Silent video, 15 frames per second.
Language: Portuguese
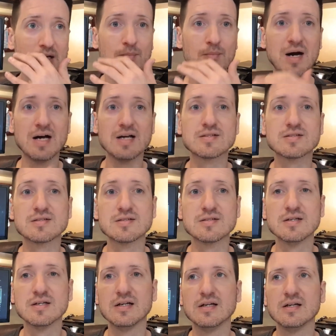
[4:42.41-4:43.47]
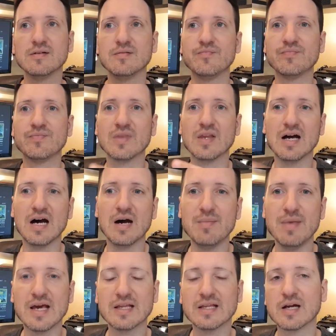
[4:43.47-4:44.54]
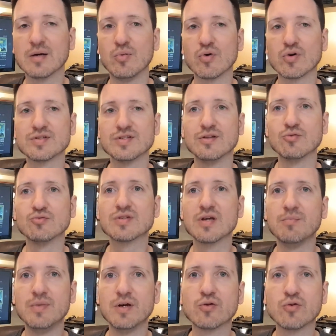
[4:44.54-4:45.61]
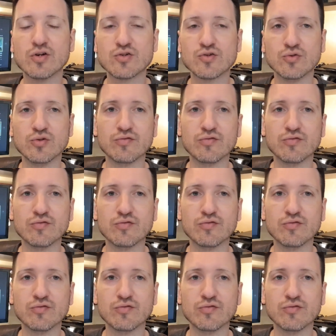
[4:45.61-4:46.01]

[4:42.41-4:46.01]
mas a Meg daqui a pouco assim não saber que o Rush